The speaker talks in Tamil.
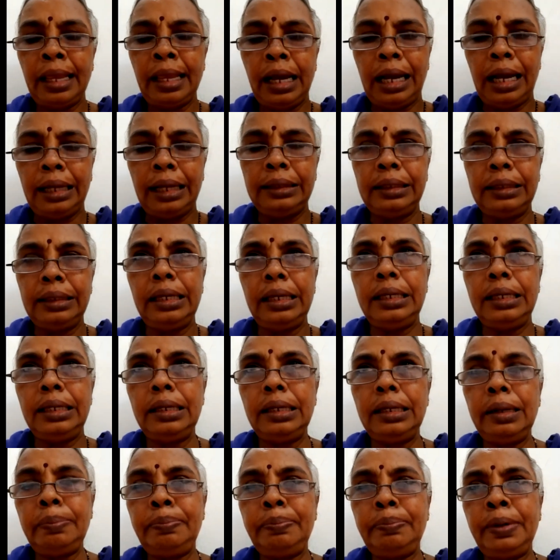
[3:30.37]
அந்த
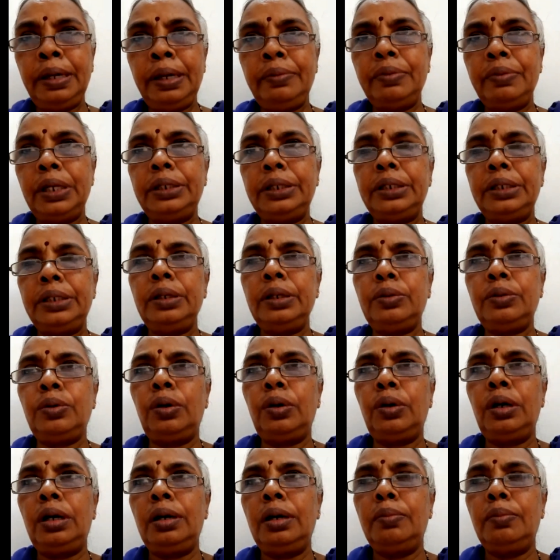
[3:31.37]
இறப்பை வெற்றி
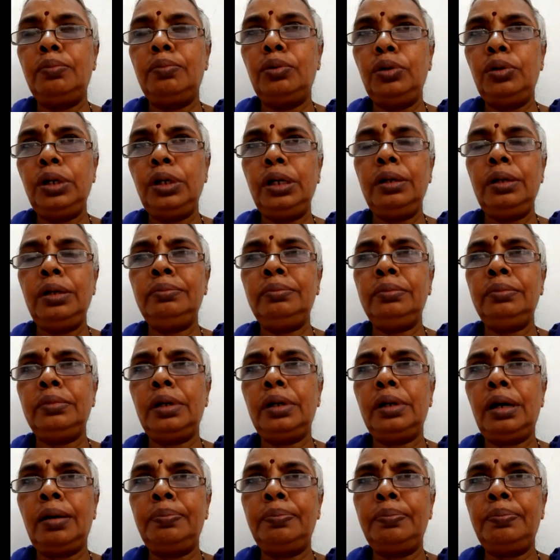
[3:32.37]
கொள்ள முடியும்
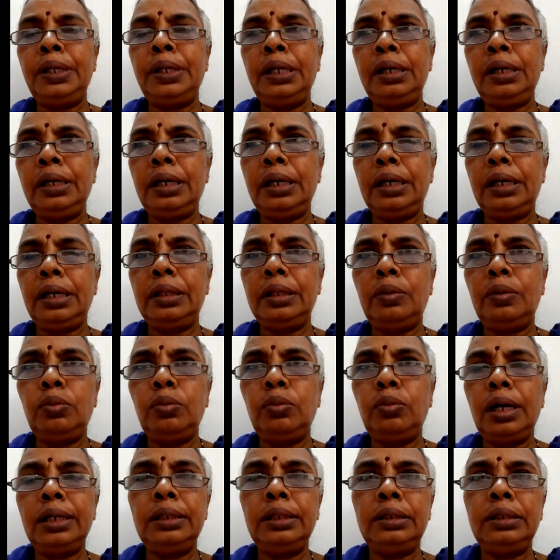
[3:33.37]
அப்படிங்கிறத
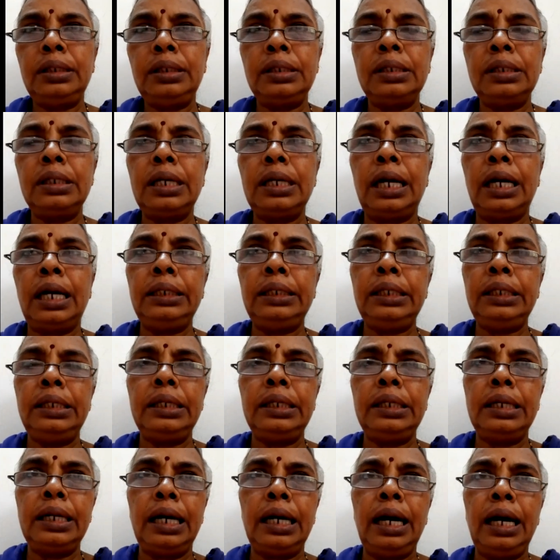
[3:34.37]
உலகத்திற்கு
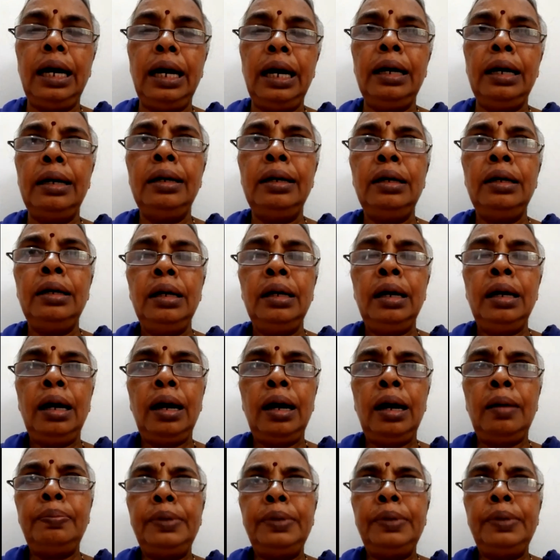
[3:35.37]
காட்டியிருக்கா
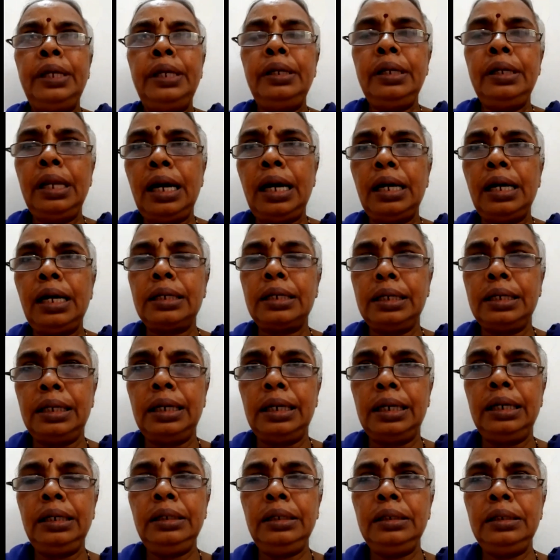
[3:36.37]
அப்படின்னாக்க
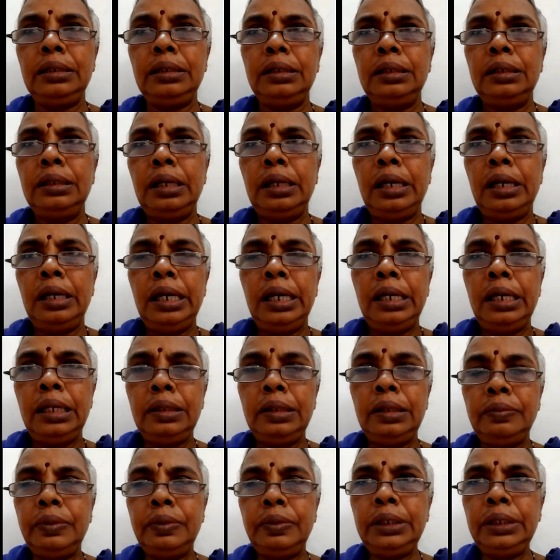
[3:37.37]

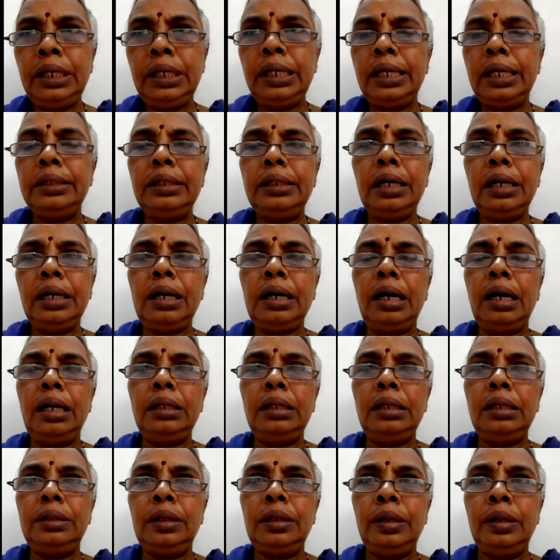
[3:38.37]
இது வந்து எந்த
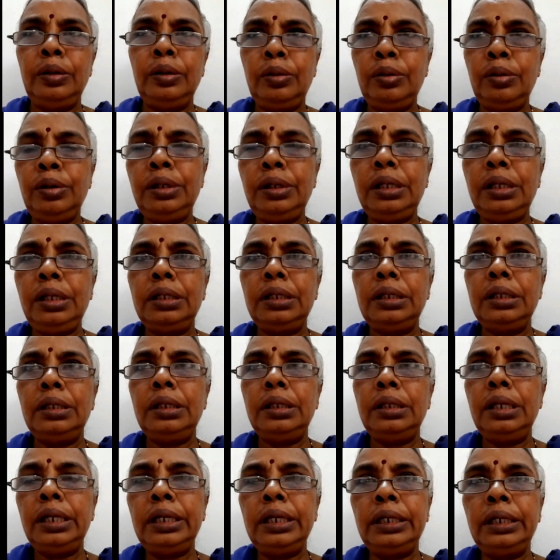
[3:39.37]
காலத்திலயோ இது
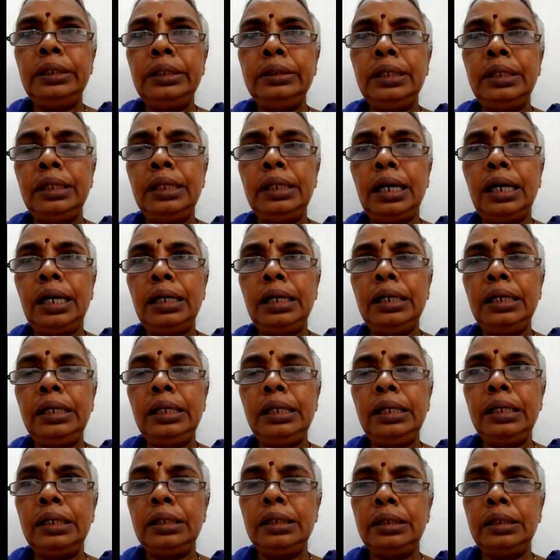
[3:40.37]
நிகழ்ந்ததாக
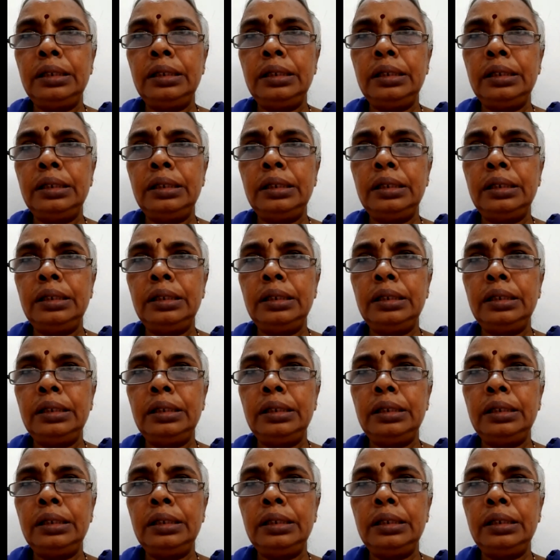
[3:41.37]
இரு